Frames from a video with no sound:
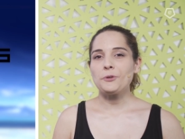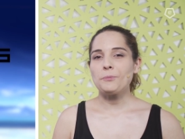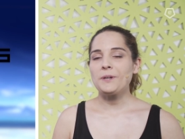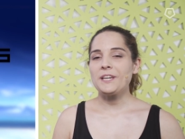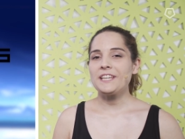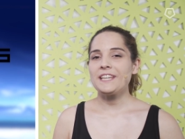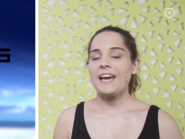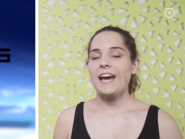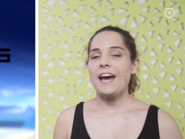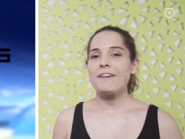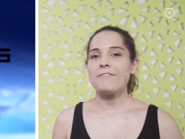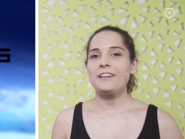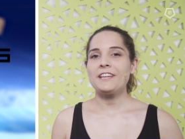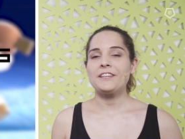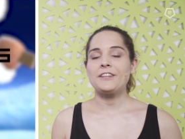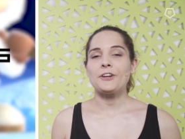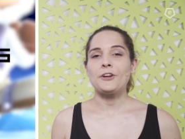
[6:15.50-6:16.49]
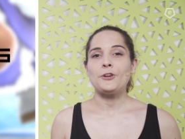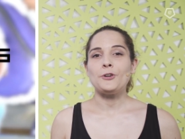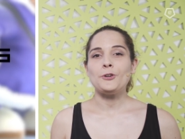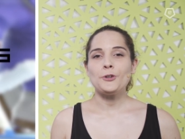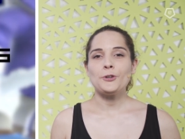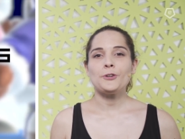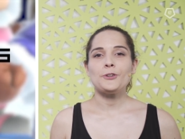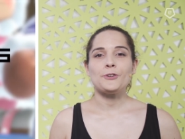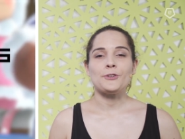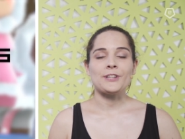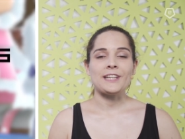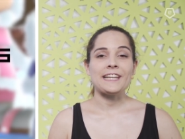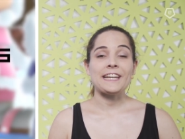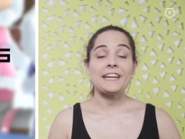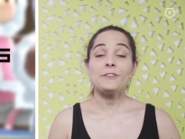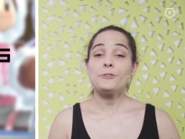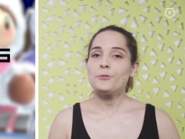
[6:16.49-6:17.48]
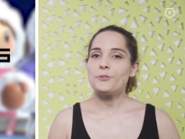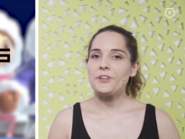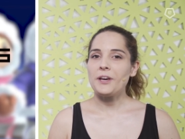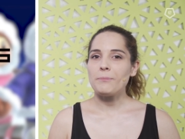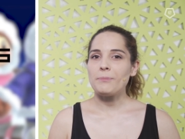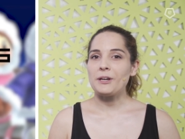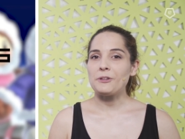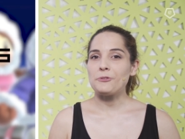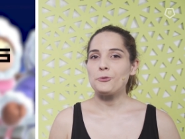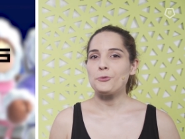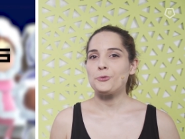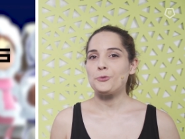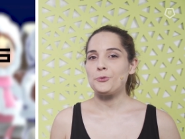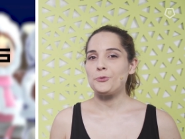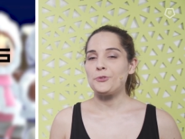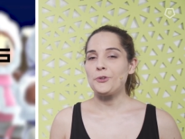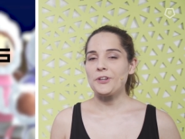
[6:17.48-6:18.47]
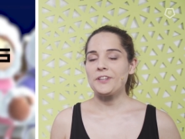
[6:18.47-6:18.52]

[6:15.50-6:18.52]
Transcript: rubrique avec euh, les résultats du The